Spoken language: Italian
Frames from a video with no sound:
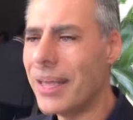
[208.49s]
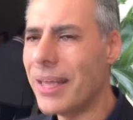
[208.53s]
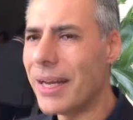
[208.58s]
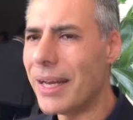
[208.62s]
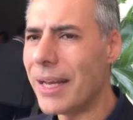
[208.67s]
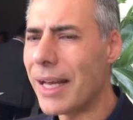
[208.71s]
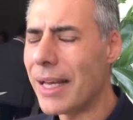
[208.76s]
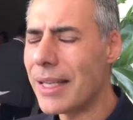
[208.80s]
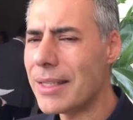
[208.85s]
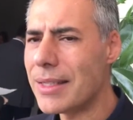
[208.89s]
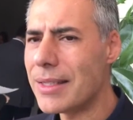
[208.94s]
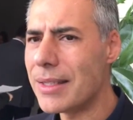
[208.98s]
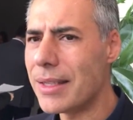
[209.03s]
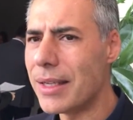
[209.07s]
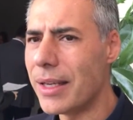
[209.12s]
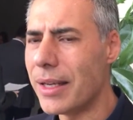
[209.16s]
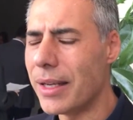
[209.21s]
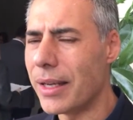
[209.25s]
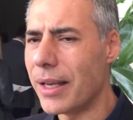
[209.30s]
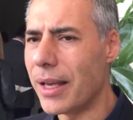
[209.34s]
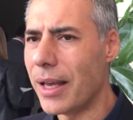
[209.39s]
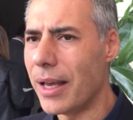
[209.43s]
I
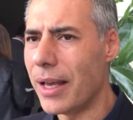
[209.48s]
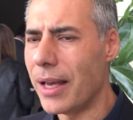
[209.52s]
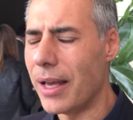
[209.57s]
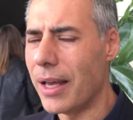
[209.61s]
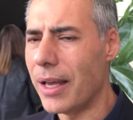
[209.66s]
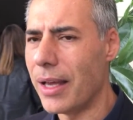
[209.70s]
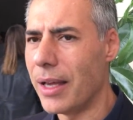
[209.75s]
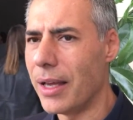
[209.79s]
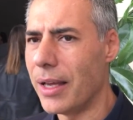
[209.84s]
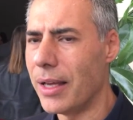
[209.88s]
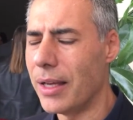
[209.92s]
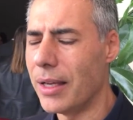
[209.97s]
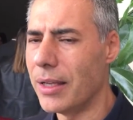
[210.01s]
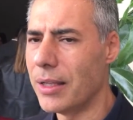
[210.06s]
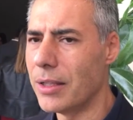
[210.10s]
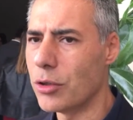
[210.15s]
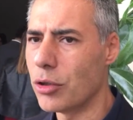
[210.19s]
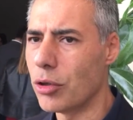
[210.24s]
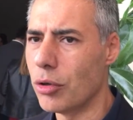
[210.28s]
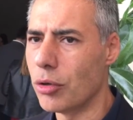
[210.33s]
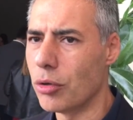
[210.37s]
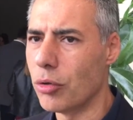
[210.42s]
ragazzi
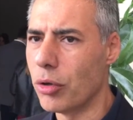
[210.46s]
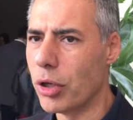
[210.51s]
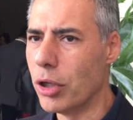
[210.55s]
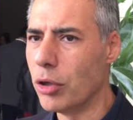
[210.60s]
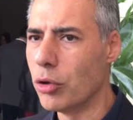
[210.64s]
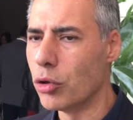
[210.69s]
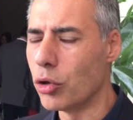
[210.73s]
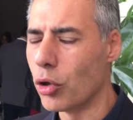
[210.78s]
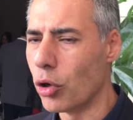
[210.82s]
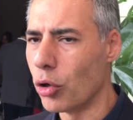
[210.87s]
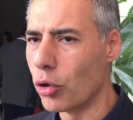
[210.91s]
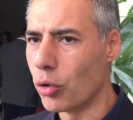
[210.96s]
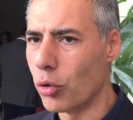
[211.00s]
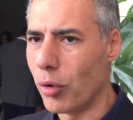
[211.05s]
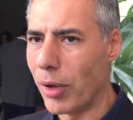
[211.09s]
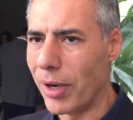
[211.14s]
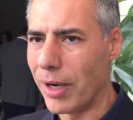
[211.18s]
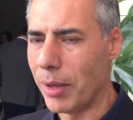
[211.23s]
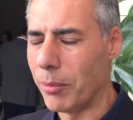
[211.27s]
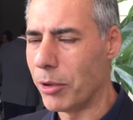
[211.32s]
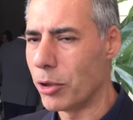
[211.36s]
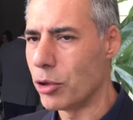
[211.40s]
che sono
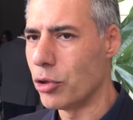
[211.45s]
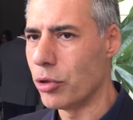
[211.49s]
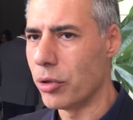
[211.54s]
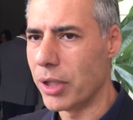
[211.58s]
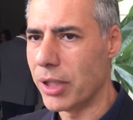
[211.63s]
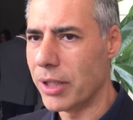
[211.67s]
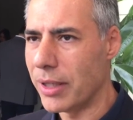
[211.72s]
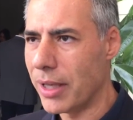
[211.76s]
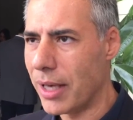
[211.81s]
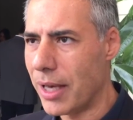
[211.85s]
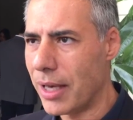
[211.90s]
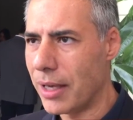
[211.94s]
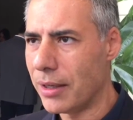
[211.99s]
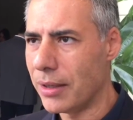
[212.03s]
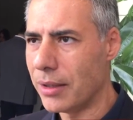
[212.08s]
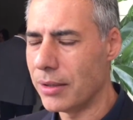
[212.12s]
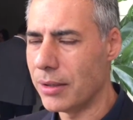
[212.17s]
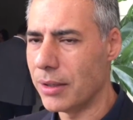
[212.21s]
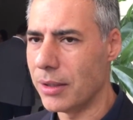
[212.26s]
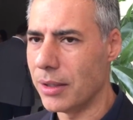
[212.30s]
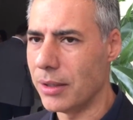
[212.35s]
intorno alla maggiore età,